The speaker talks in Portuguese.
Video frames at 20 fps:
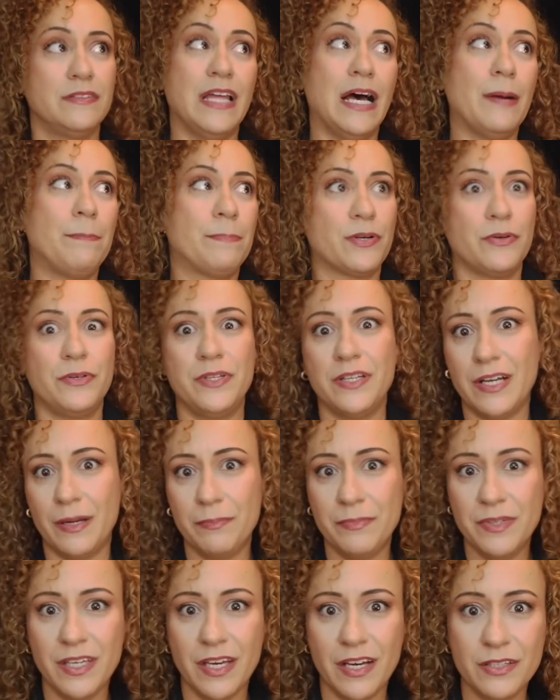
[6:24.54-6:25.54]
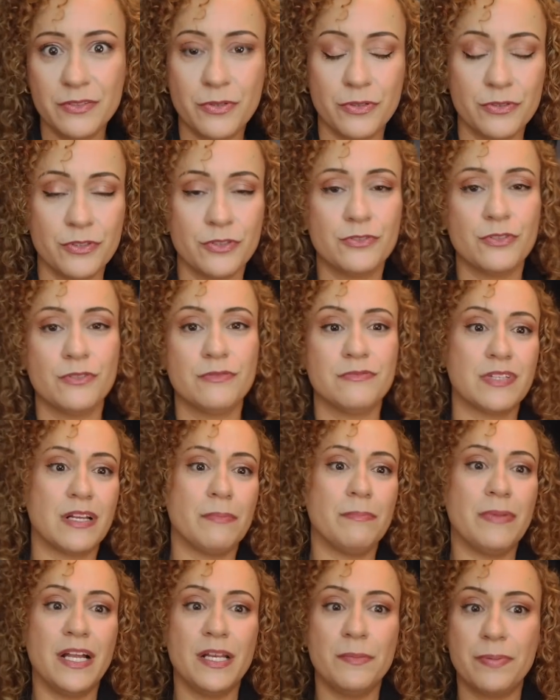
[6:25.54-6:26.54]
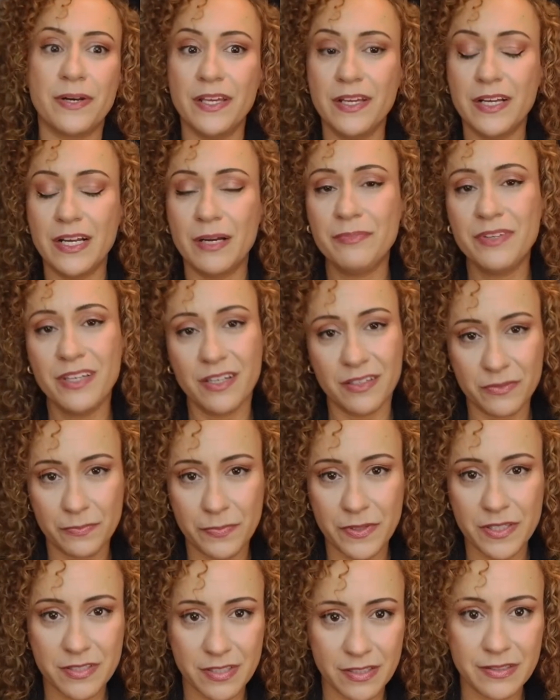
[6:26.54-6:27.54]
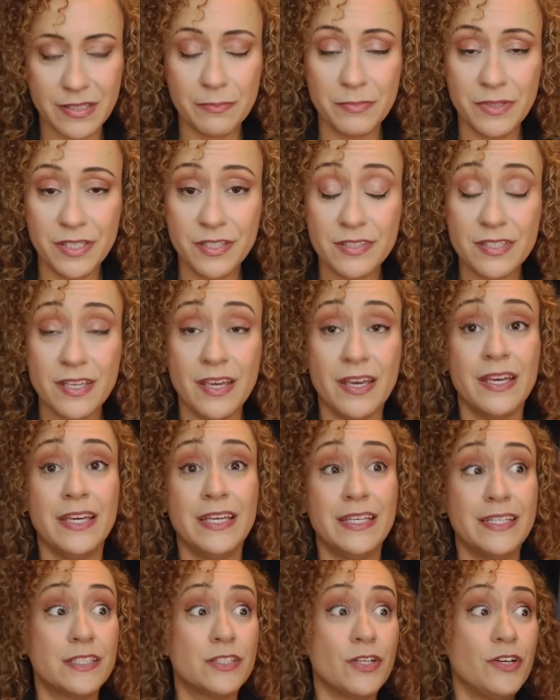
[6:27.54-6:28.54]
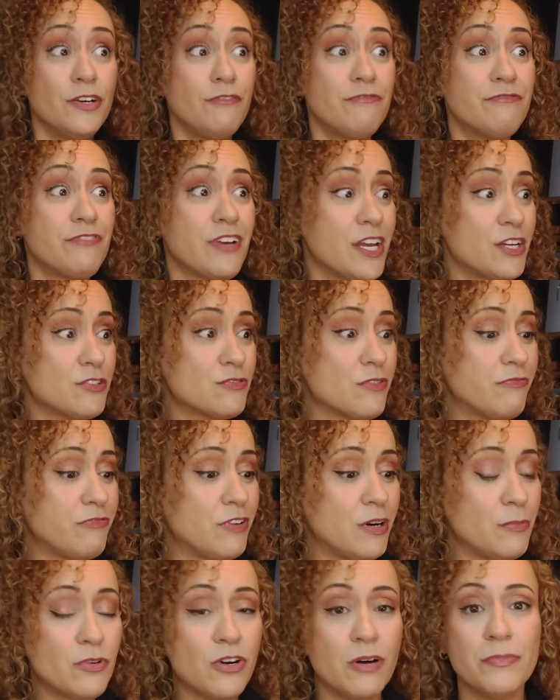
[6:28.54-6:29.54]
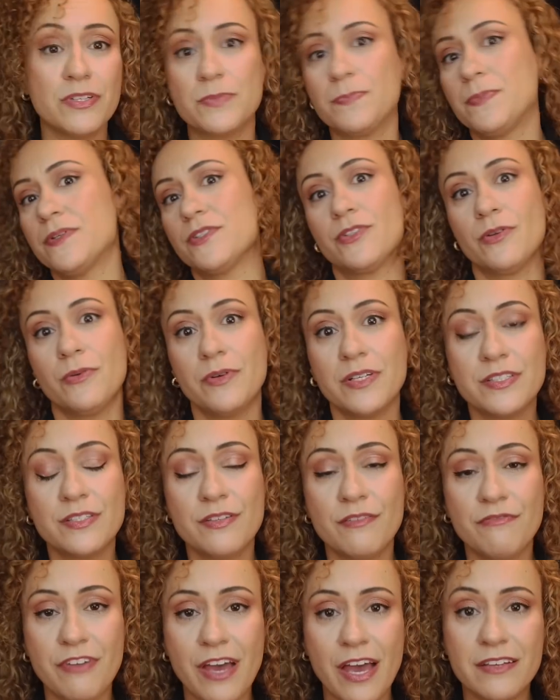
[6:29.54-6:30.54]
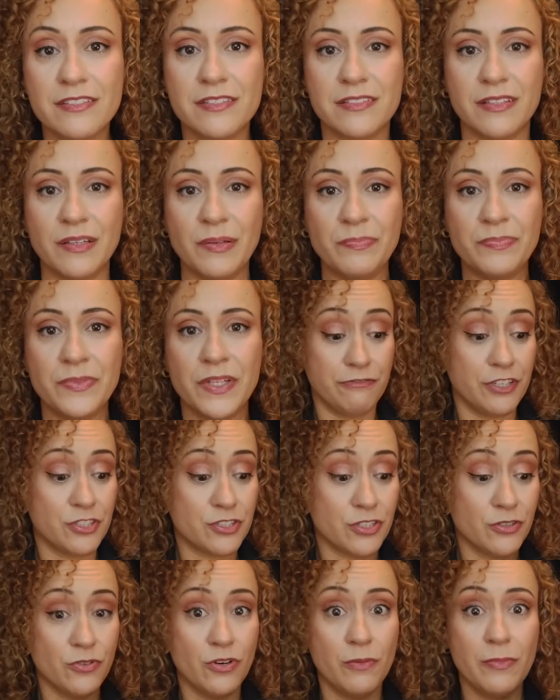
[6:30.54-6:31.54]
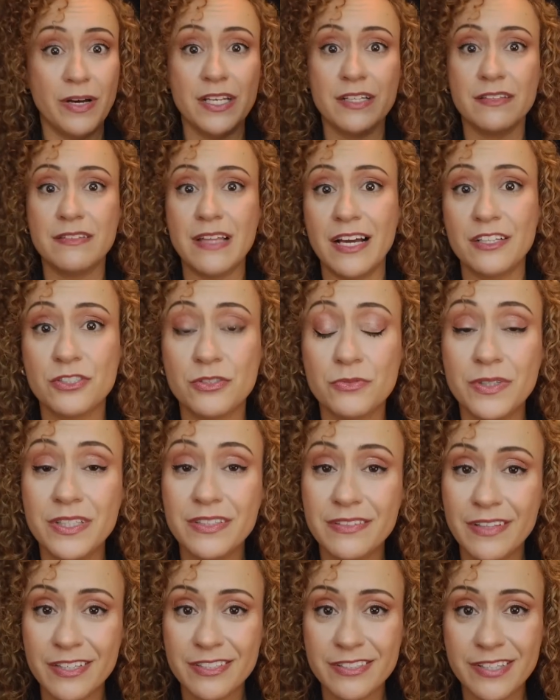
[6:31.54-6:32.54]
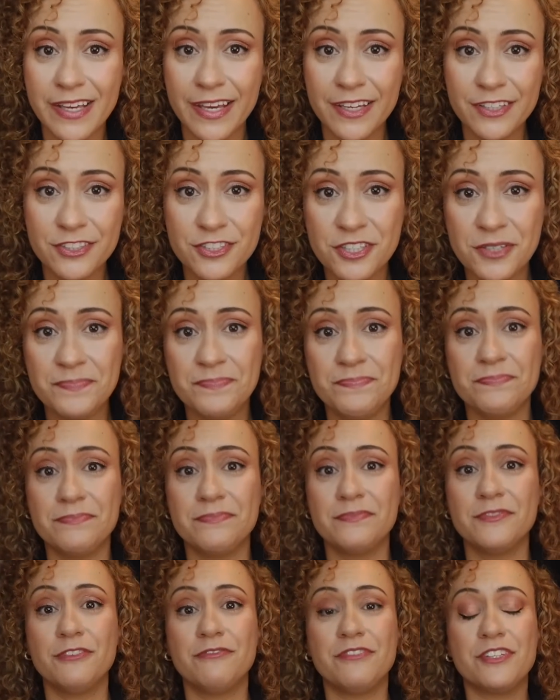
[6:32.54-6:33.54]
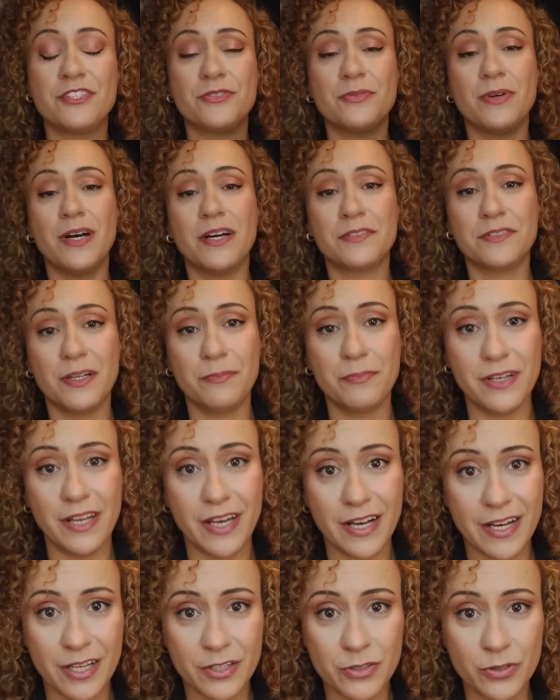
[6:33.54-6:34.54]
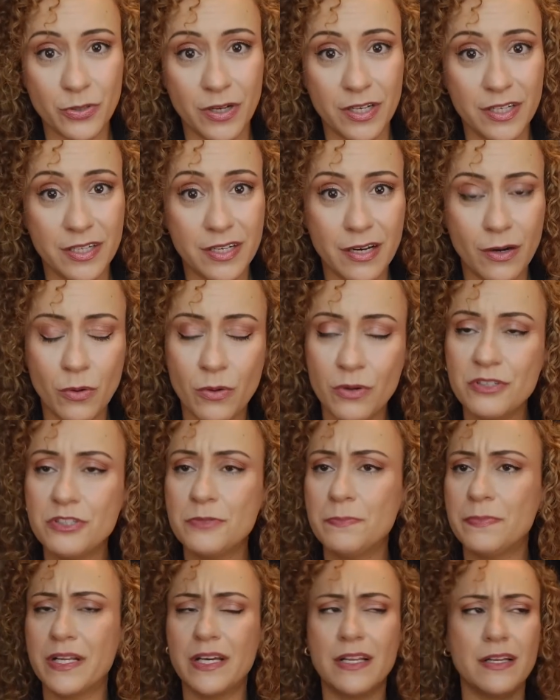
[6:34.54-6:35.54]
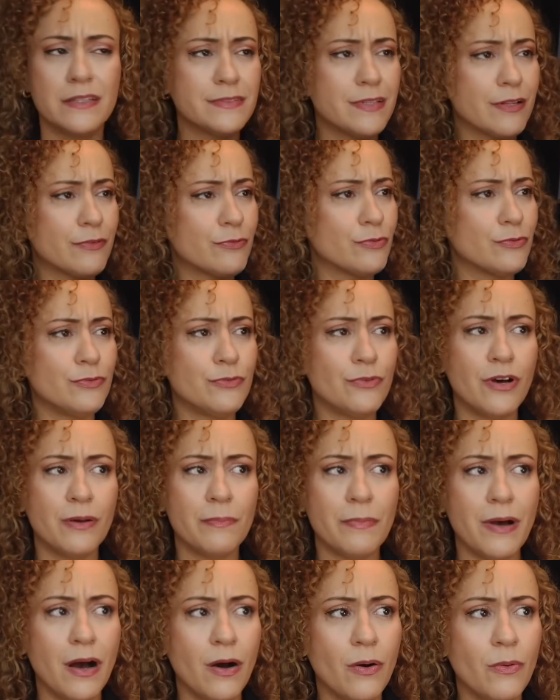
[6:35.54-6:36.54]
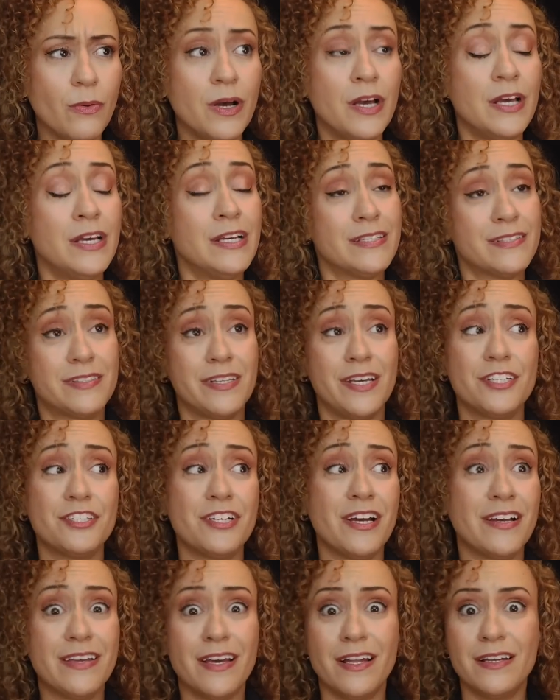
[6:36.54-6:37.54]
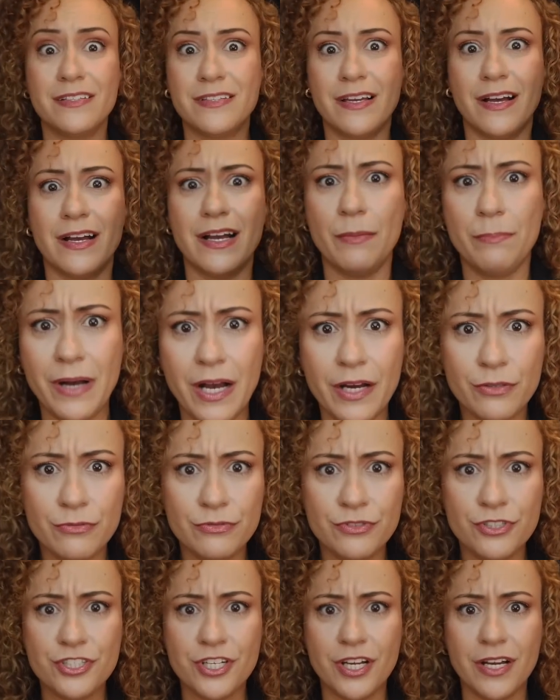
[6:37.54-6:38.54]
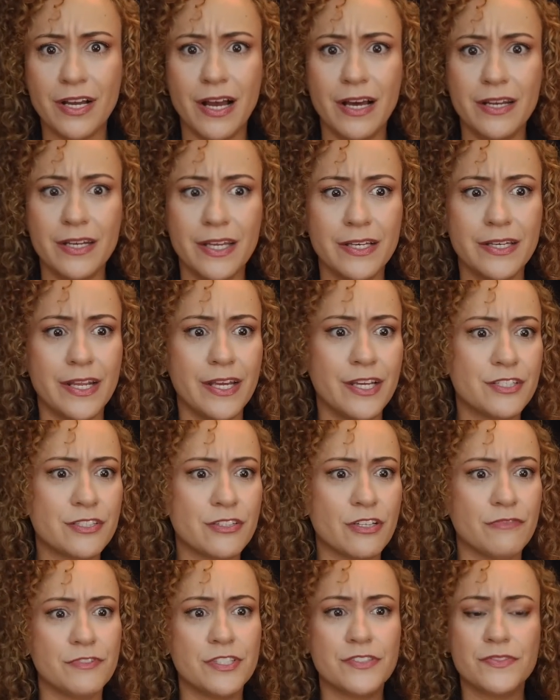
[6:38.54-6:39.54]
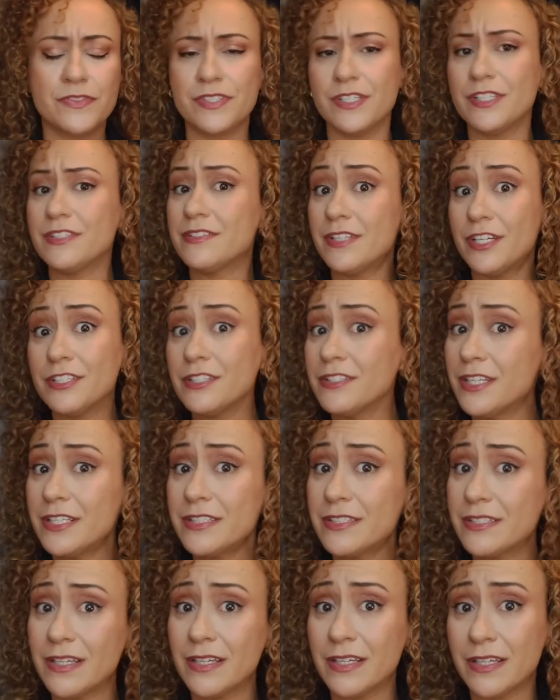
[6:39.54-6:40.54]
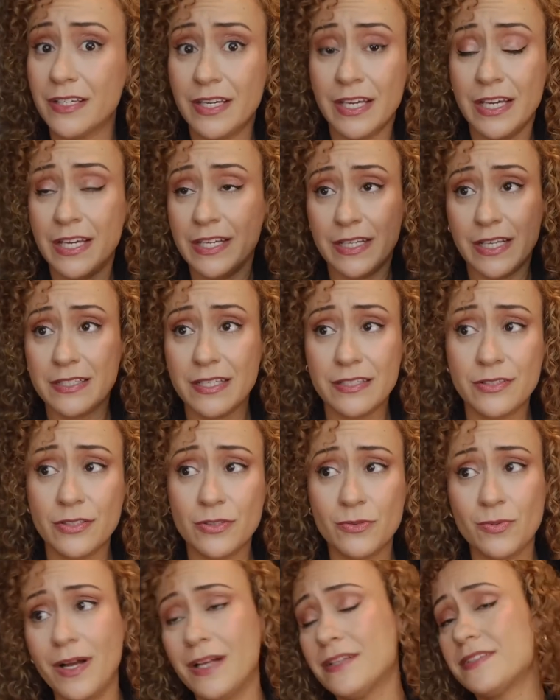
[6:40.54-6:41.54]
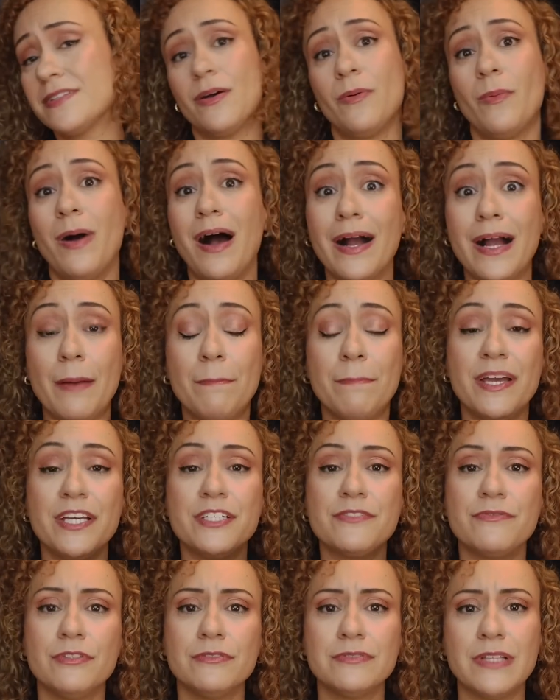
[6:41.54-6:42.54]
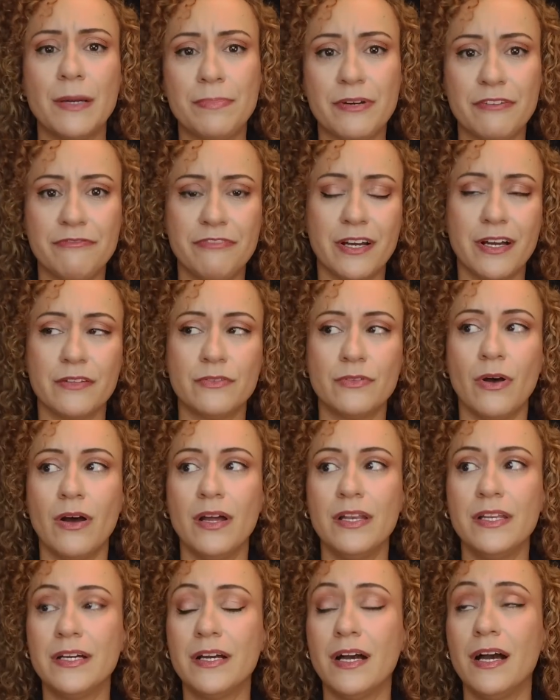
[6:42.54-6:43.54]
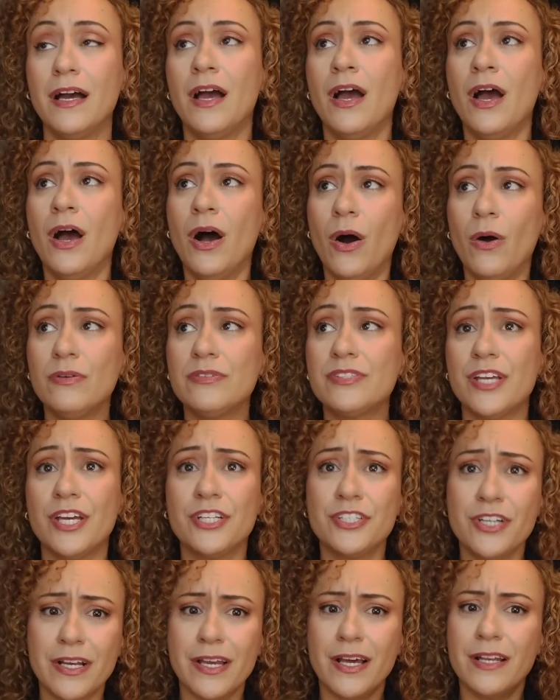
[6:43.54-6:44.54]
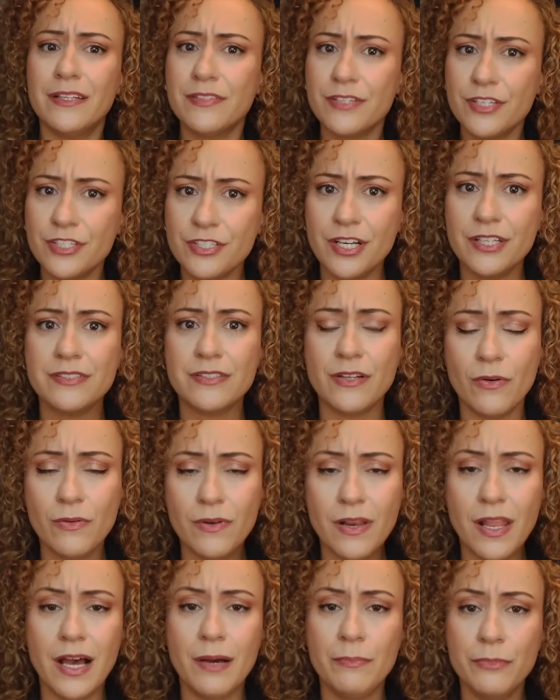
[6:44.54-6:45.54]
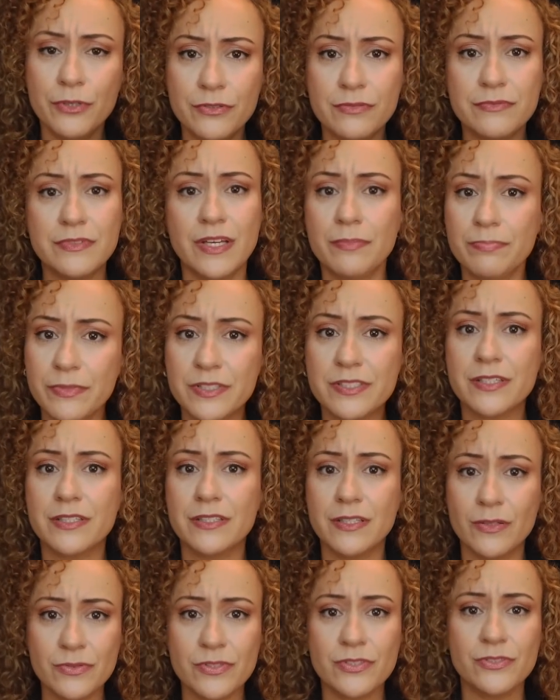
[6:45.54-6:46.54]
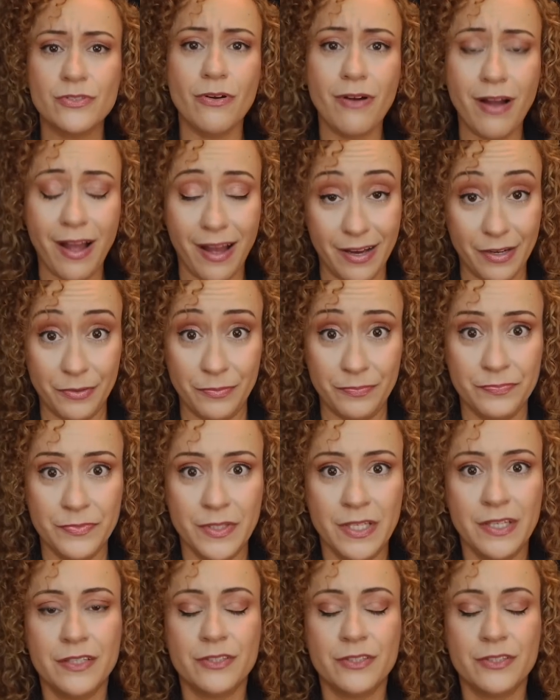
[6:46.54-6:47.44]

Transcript: dá para eu ir caminhando quando eu estou no trabalho para ir caminhando para Santa Missa. Então eu vejo a forma como as pessoas se vestem, eu vejo a normalidade do indecente, no vestuário da mulher católica hoje, para ela tá tudo normal. Seja aquelas que acabaram de chegar na igreja, talvez você esteja nessa, nessa situação, acabei de voltar para a fé católica, ou seja aquelas que já estão lá há muito tempo, mas que não se tocaram.